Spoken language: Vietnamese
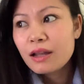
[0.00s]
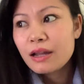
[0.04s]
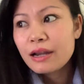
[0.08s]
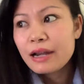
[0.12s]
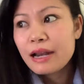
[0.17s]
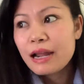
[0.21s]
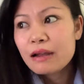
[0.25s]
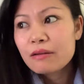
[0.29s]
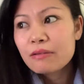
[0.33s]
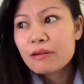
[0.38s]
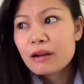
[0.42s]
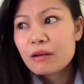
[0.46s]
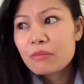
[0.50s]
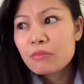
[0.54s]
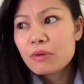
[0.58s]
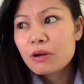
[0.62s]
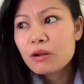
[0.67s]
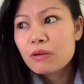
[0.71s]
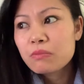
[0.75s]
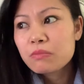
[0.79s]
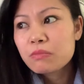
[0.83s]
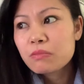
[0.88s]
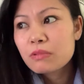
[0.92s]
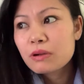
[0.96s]
Trong trong
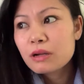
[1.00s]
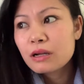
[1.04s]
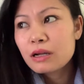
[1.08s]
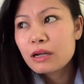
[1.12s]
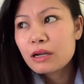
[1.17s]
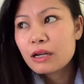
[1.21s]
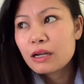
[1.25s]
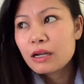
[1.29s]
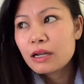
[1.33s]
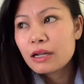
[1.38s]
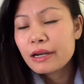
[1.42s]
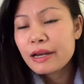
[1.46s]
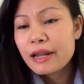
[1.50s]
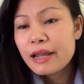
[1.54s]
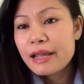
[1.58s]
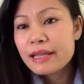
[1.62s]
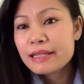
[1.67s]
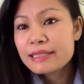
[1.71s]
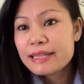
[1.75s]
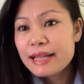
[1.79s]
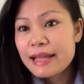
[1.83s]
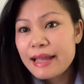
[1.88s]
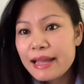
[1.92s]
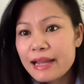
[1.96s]
lúc uh, đê
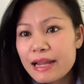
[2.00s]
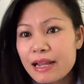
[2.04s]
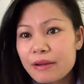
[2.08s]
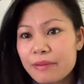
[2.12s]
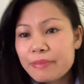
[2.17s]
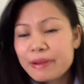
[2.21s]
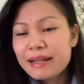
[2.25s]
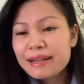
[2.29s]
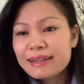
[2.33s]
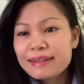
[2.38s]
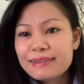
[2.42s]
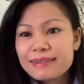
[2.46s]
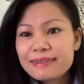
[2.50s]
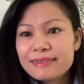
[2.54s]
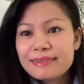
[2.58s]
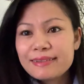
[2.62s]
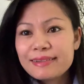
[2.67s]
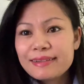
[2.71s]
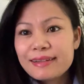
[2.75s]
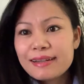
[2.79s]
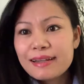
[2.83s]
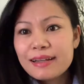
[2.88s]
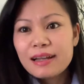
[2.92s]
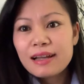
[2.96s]
xé các bạn
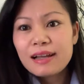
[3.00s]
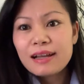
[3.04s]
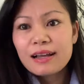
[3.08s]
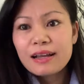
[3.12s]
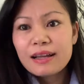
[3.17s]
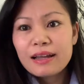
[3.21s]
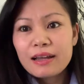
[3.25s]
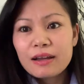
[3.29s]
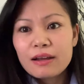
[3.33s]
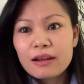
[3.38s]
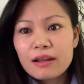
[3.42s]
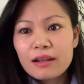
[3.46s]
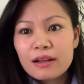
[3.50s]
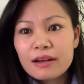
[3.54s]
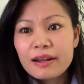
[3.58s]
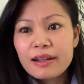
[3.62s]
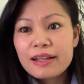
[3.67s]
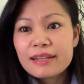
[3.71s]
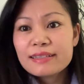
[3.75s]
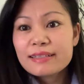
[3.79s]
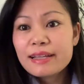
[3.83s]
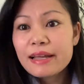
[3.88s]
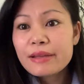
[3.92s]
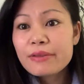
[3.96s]
à,
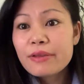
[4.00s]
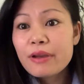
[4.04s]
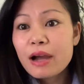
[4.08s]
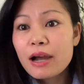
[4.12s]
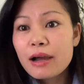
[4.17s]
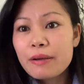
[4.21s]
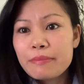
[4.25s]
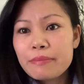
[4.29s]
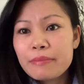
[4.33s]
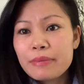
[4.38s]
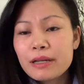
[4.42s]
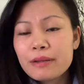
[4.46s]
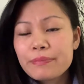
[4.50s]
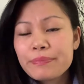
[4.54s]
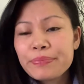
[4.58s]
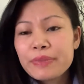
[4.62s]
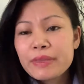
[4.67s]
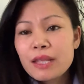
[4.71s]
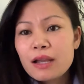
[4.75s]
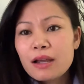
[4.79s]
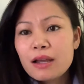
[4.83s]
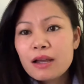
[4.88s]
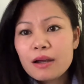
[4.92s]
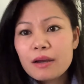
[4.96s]
đê xé cho ẩm á
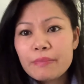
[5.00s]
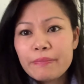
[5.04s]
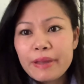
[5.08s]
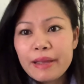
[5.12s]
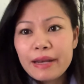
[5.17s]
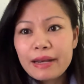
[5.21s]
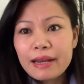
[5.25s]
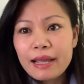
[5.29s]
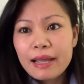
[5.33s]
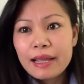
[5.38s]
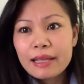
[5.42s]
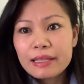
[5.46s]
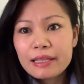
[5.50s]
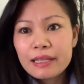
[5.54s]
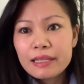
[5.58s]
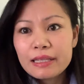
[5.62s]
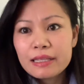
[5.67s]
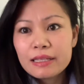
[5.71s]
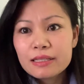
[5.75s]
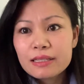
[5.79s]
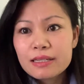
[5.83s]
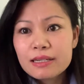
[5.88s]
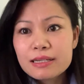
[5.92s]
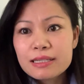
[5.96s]
ở bên này thì
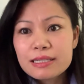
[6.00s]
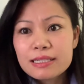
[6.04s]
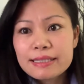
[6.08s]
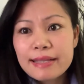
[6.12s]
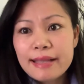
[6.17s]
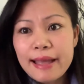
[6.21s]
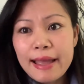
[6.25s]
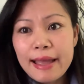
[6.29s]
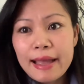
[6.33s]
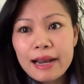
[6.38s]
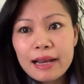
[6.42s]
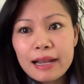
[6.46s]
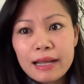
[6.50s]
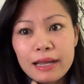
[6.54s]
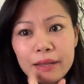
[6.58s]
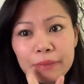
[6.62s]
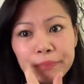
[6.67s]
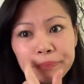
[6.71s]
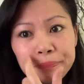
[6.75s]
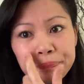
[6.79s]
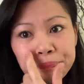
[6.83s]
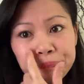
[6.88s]
thường thường sẽ là